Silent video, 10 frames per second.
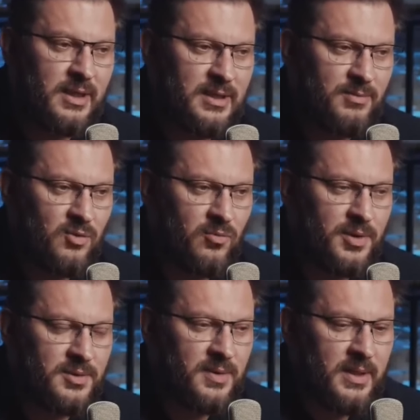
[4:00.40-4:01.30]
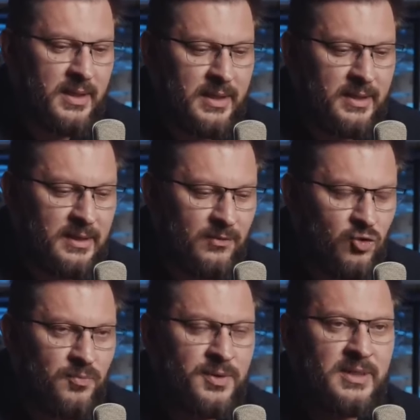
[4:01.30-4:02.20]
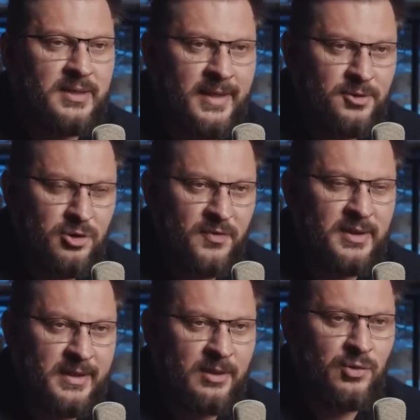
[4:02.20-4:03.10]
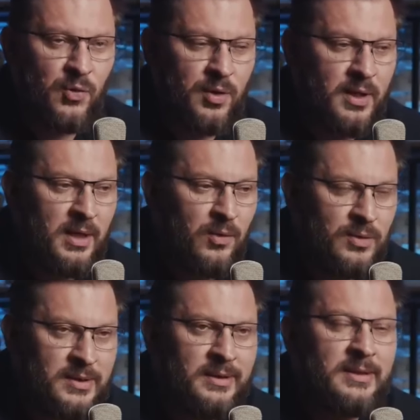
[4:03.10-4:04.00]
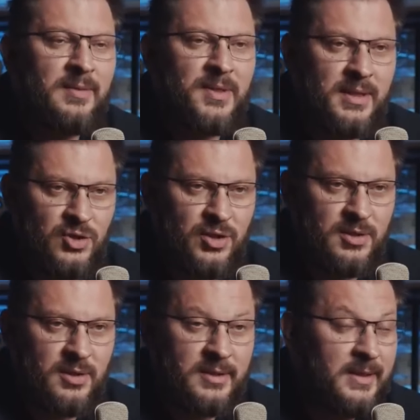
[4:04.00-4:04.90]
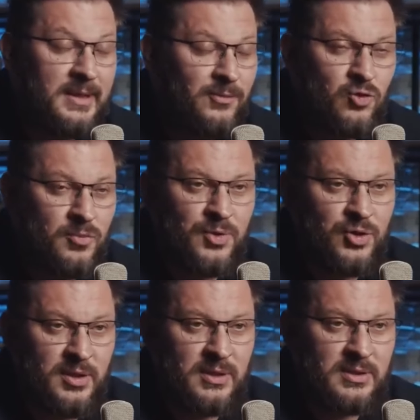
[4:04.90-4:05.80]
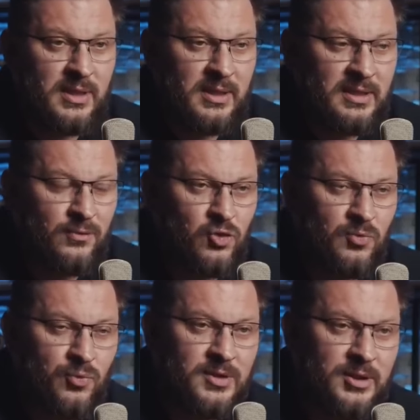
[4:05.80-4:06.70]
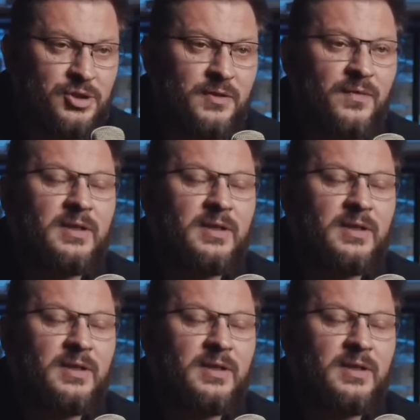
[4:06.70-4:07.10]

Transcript: ее каким-то образом. И для того, чтобы загнать ее в этот контроль, он делает ей предложение. Не для того, чтобы жениться, а для того, чтобы, услышав